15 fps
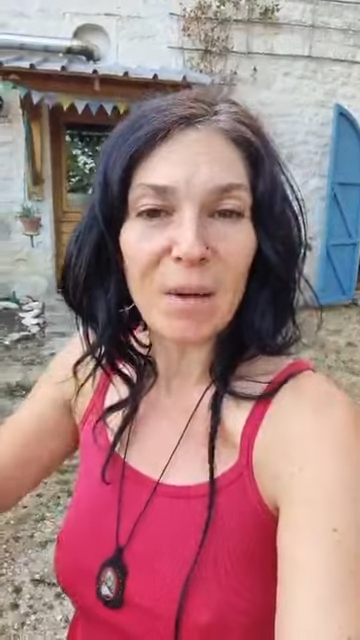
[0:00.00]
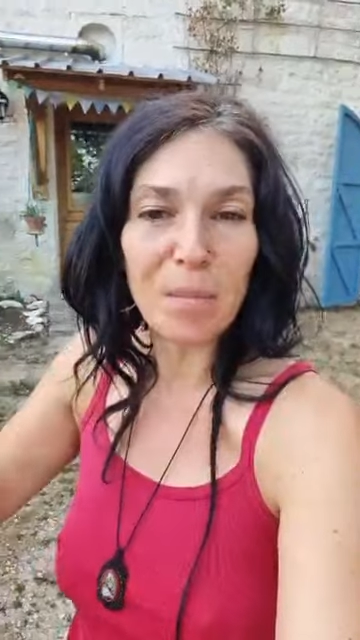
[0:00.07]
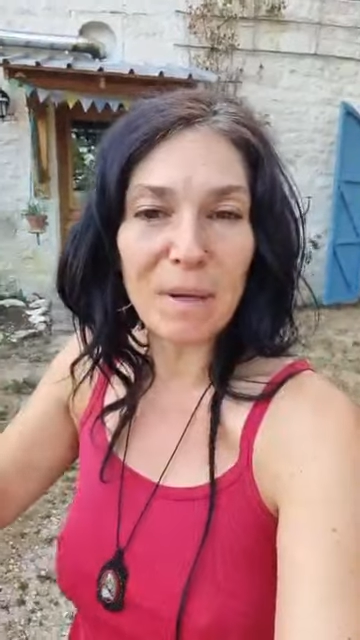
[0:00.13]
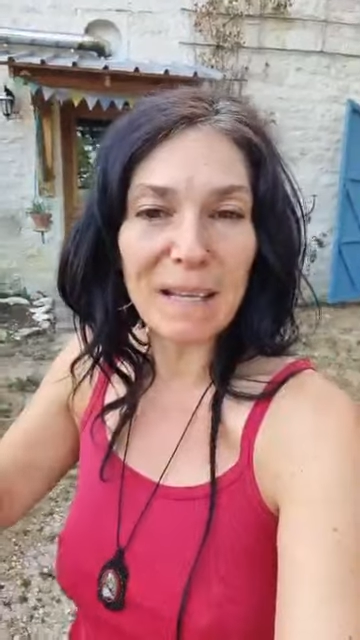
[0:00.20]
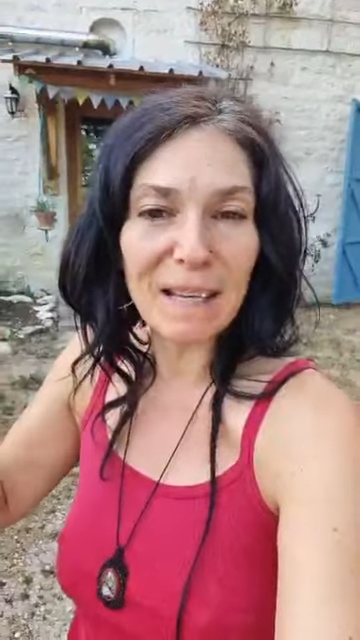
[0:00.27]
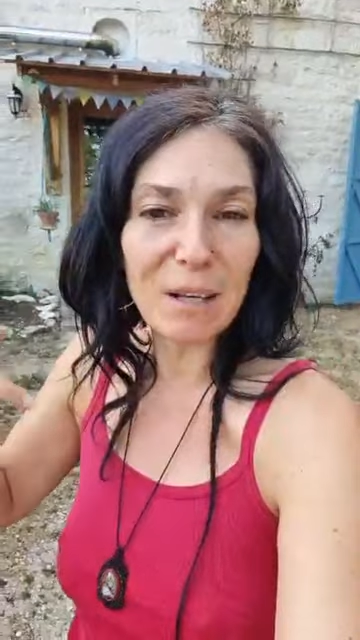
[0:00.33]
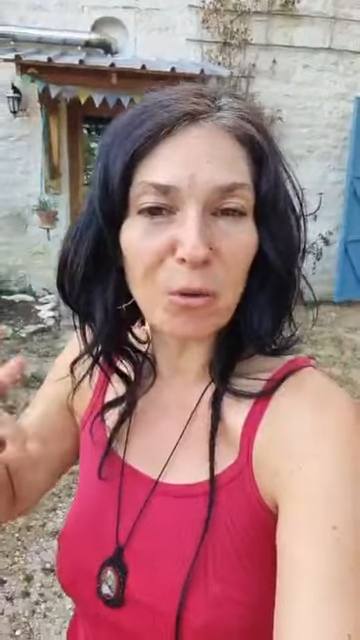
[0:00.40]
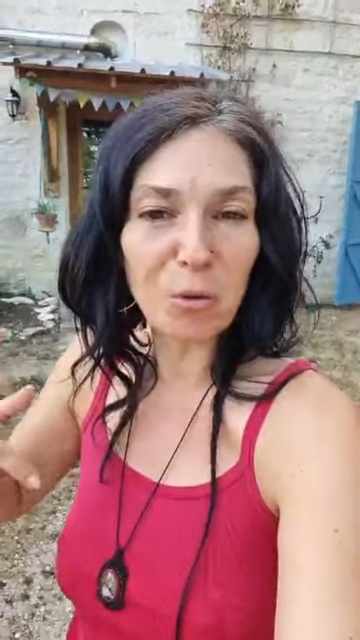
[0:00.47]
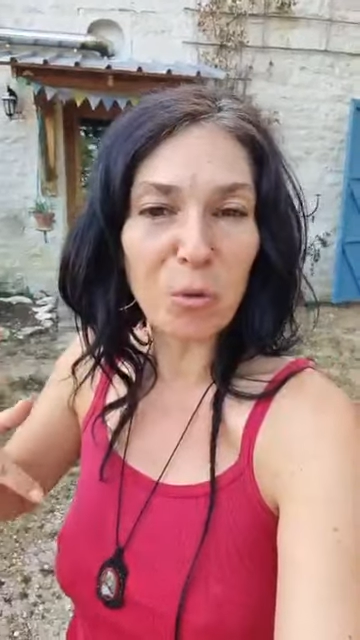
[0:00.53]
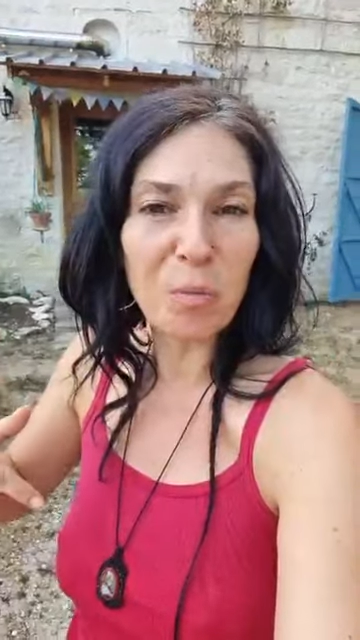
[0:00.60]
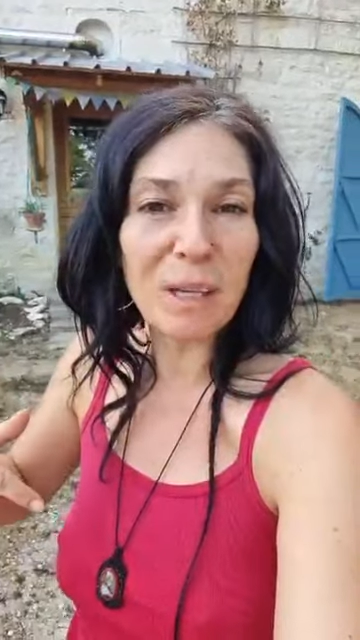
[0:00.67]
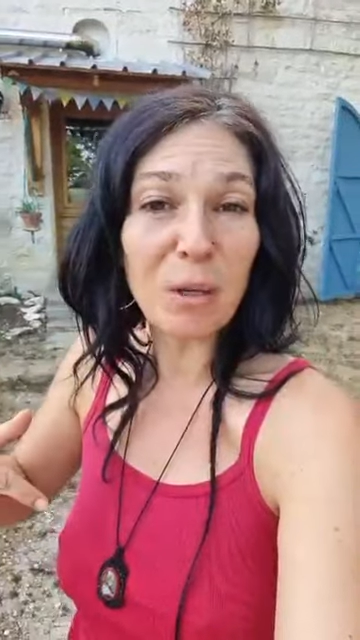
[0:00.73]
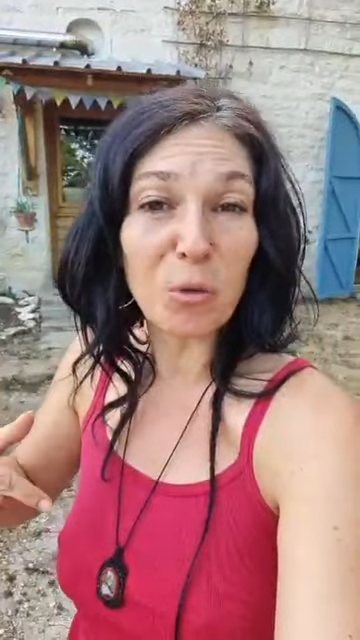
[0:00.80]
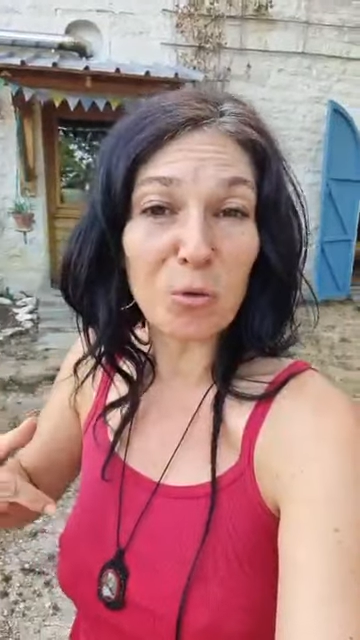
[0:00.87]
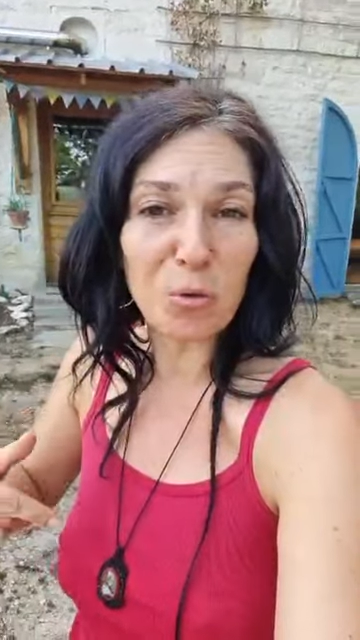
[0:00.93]
mais
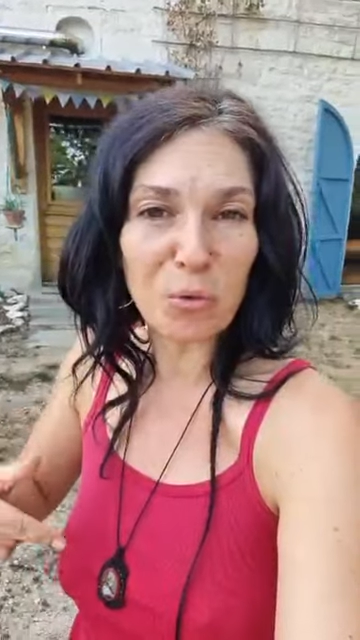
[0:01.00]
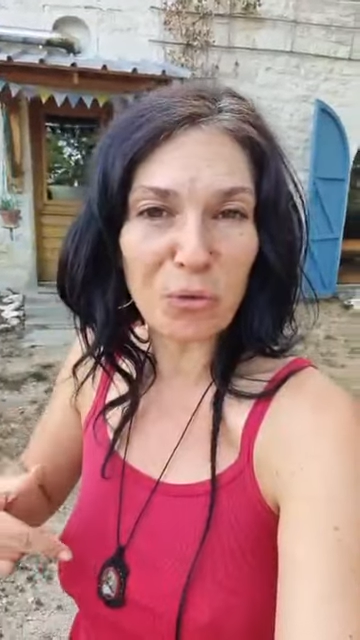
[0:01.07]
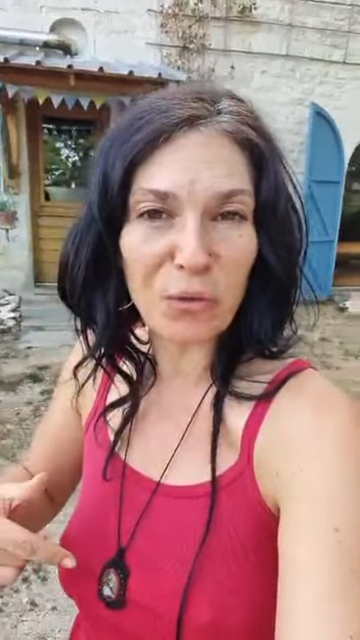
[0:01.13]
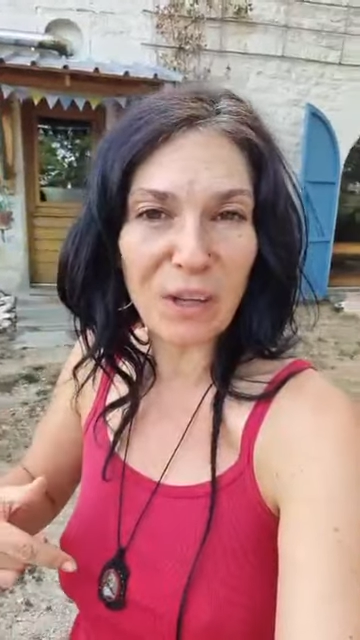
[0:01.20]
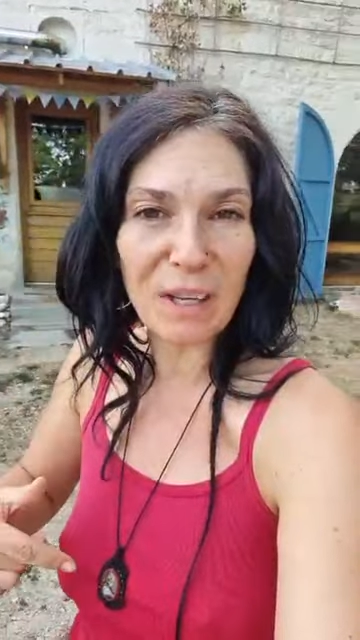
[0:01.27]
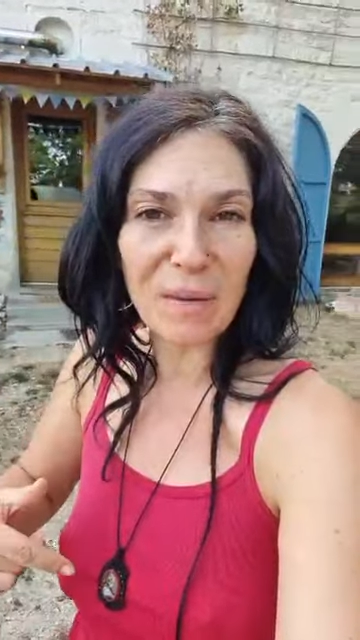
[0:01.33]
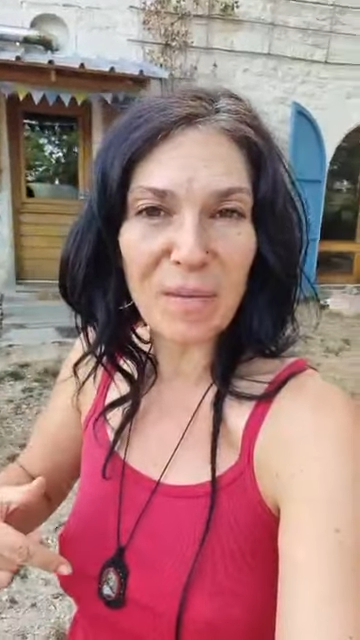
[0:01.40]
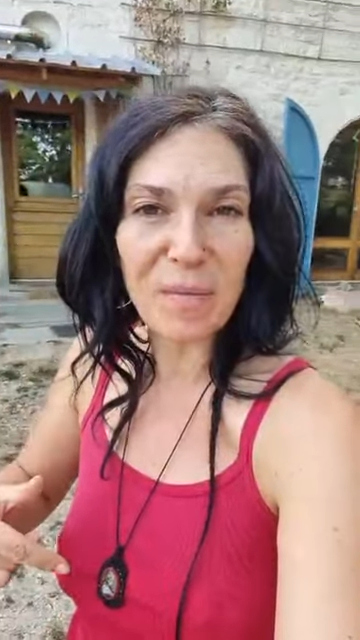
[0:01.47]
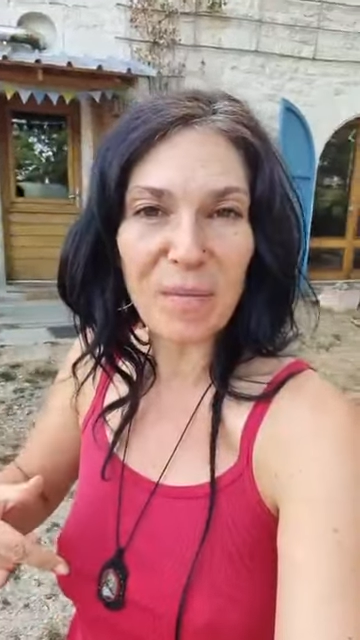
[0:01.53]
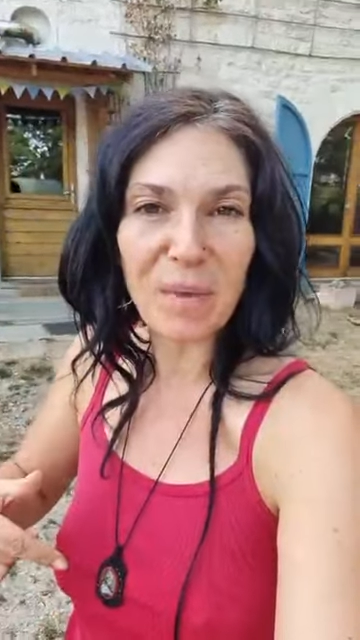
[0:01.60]
l'économie que tu fais